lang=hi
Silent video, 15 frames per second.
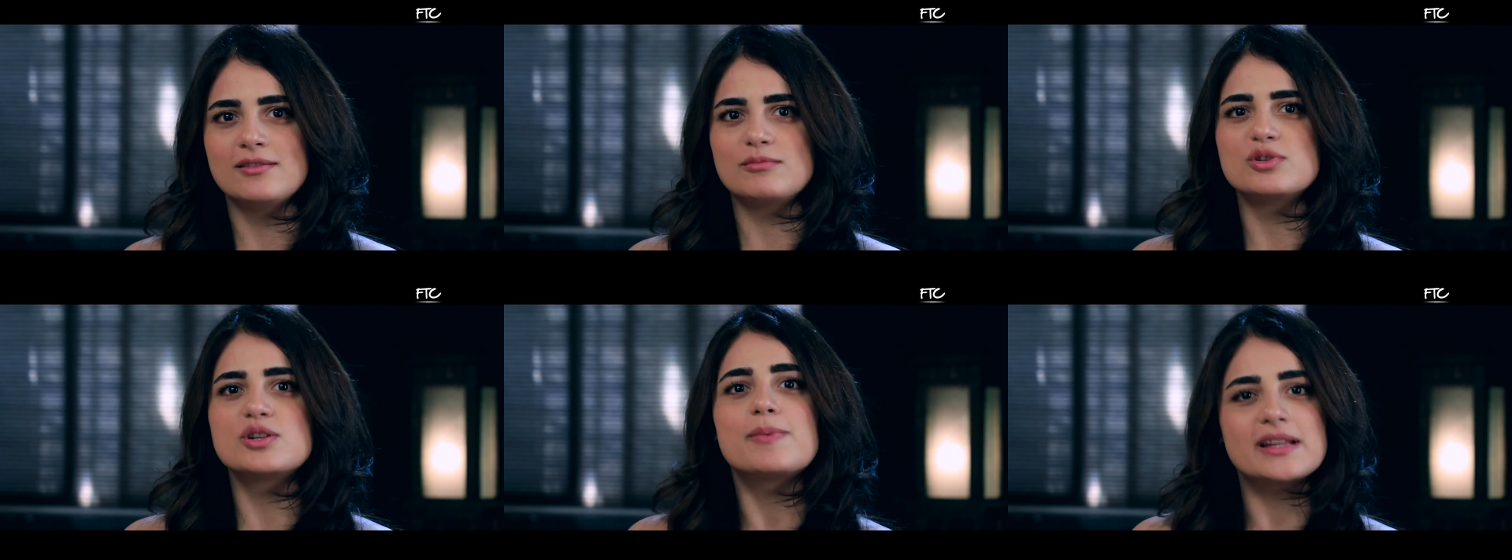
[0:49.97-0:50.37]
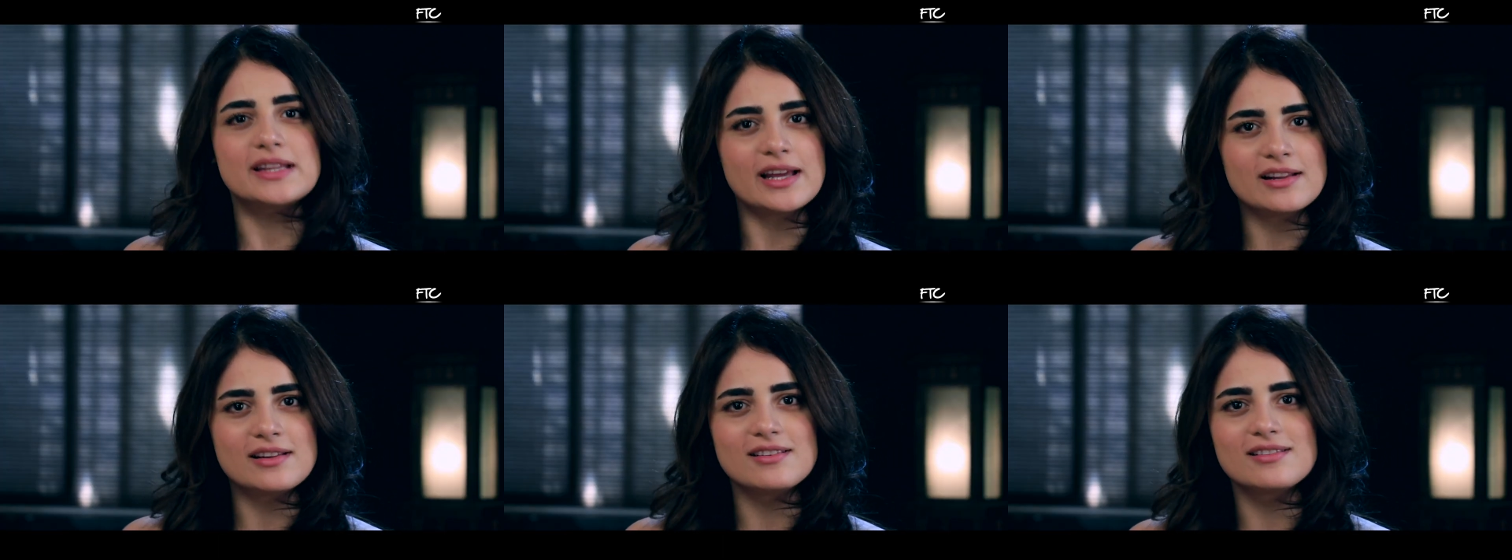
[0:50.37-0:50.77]
मुझे
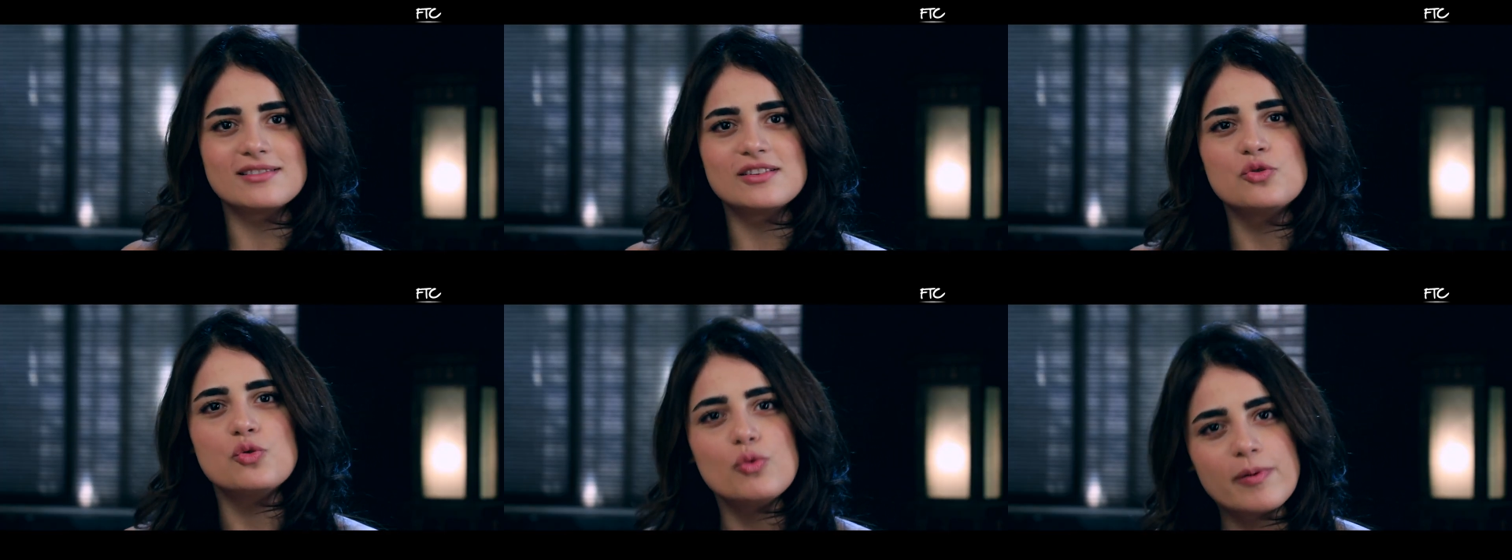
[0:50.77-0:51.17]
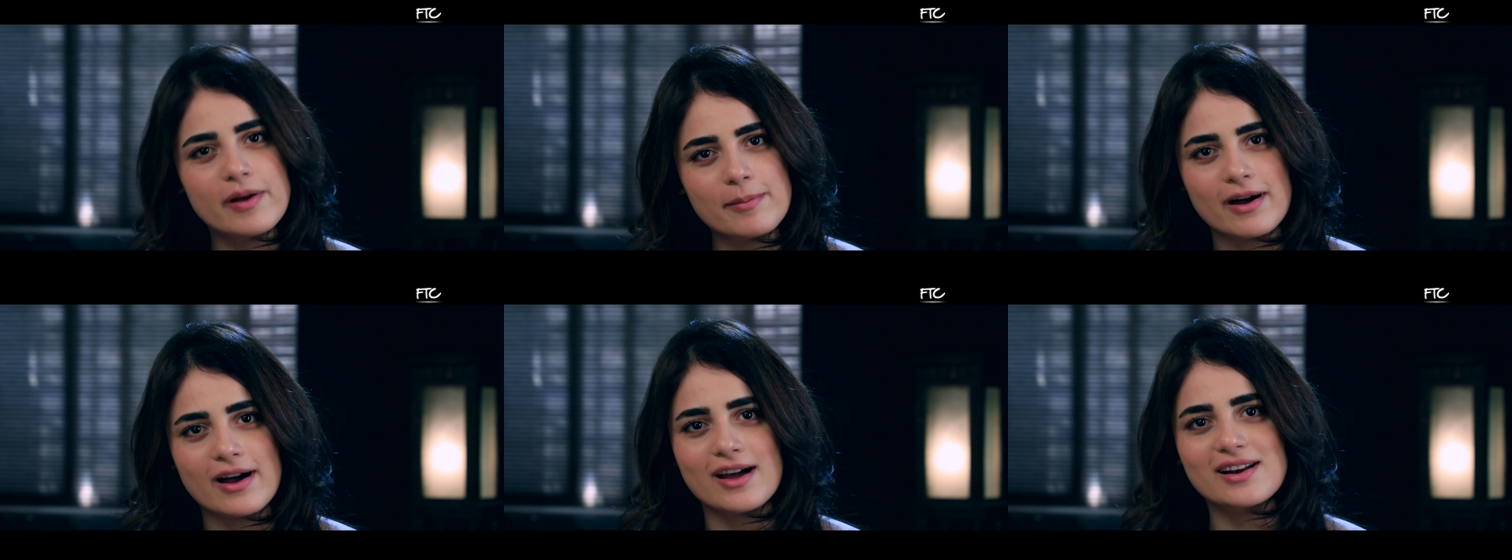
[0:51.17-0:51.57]
पता है धूप
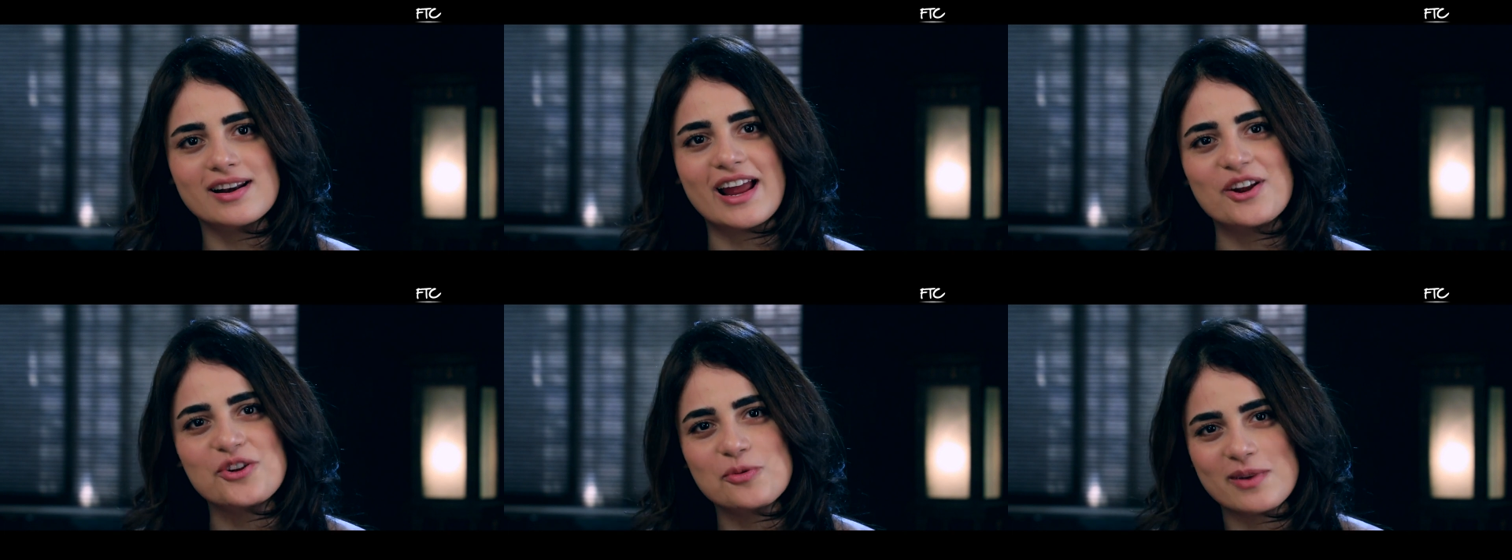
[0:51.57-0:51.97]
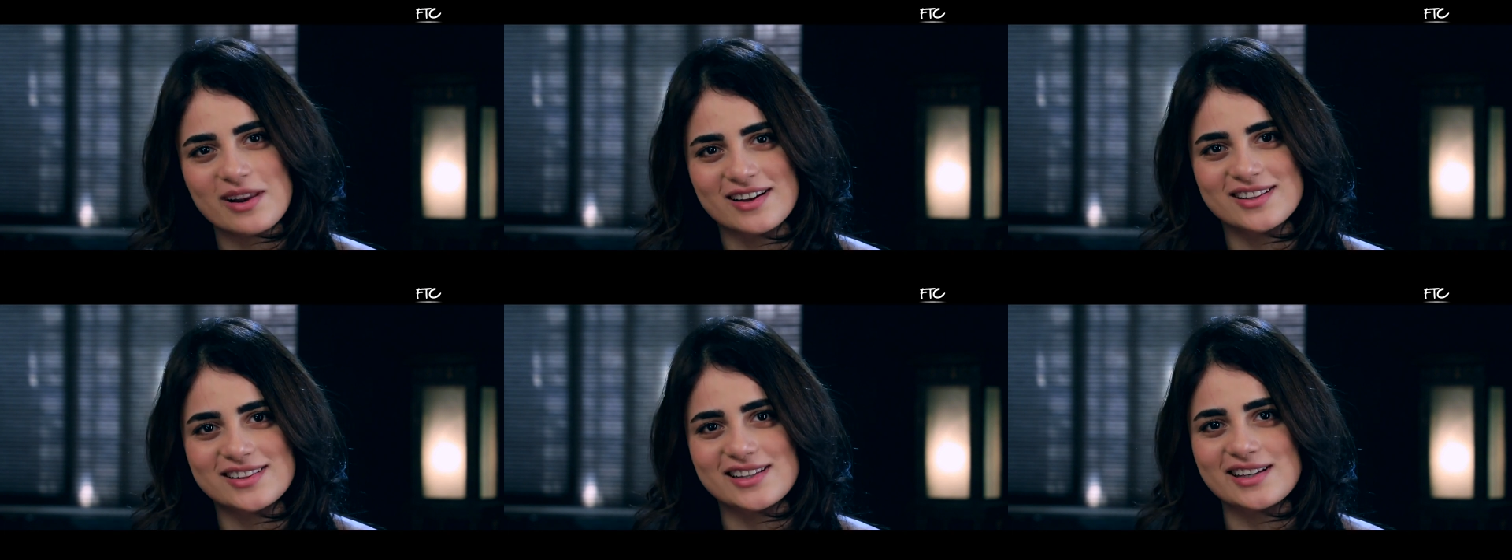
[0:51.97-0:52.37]
है बाहर लाइनों में
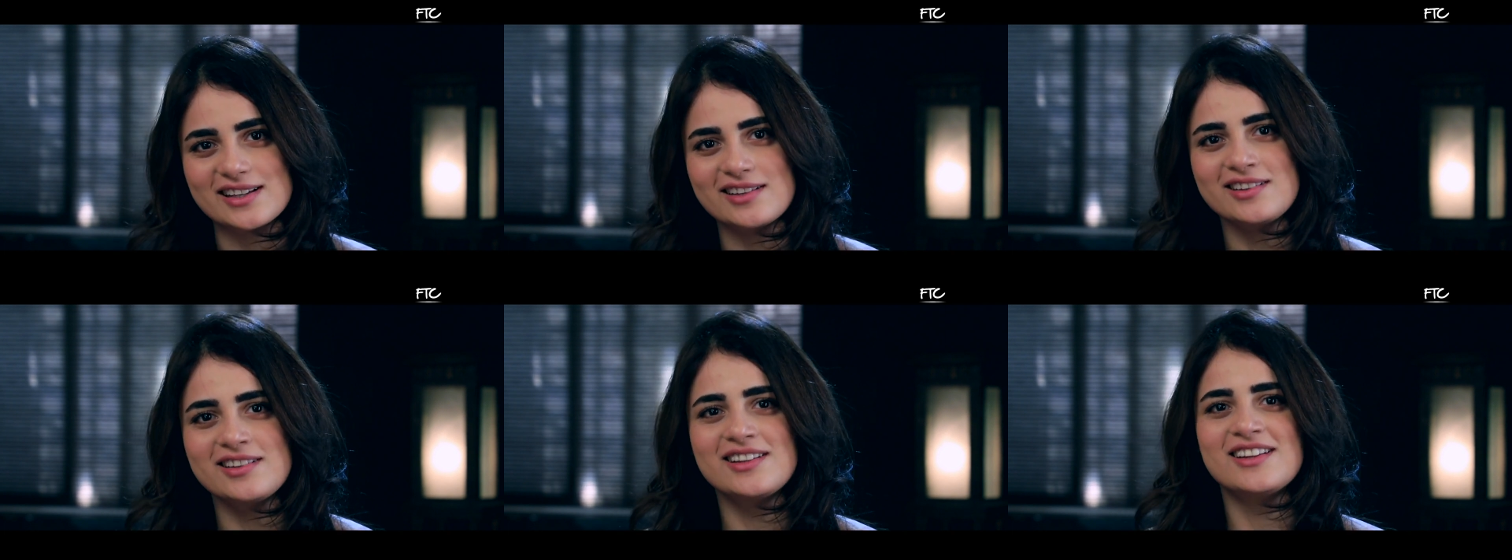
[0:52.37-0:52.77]
लगते हैं